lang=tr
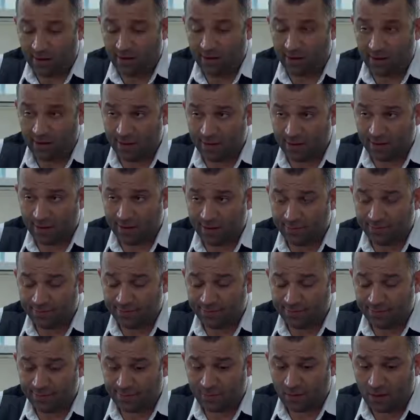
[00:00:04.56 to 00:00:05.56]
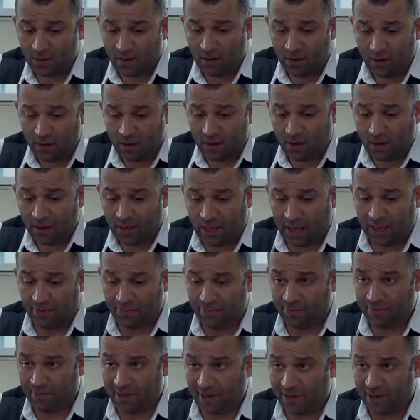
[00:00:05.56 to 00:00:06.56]
Allah Allah.
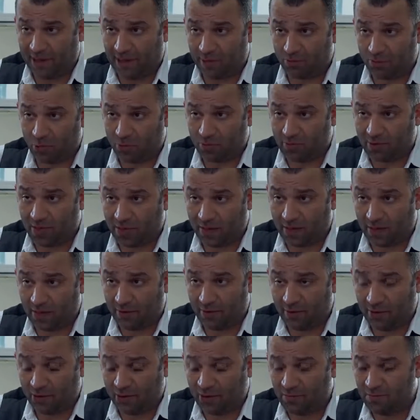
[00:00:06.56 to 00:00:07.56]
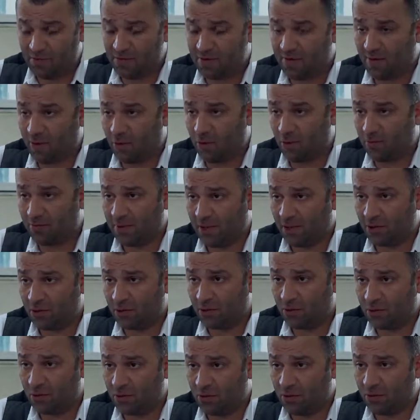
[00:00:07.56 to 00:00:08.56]
Keyfimden gelmiyorum sanki eve. İşimiz var
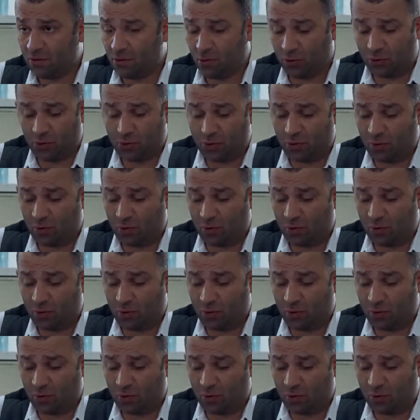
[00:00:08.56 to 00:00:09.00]
oğlum kaç gündür